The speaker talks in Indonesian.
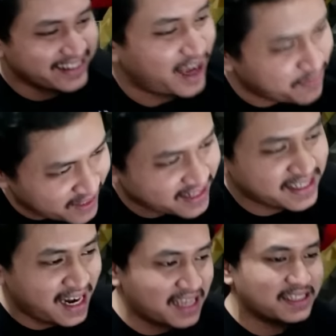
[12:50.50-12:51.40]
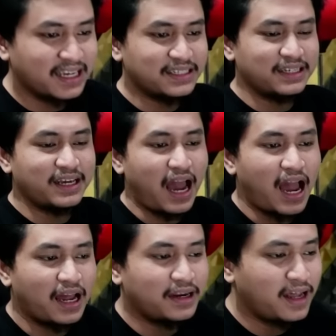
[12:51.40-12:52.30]
Tapi yang jelas guys ini
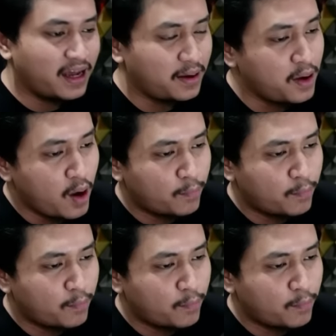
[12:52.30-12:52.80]
ada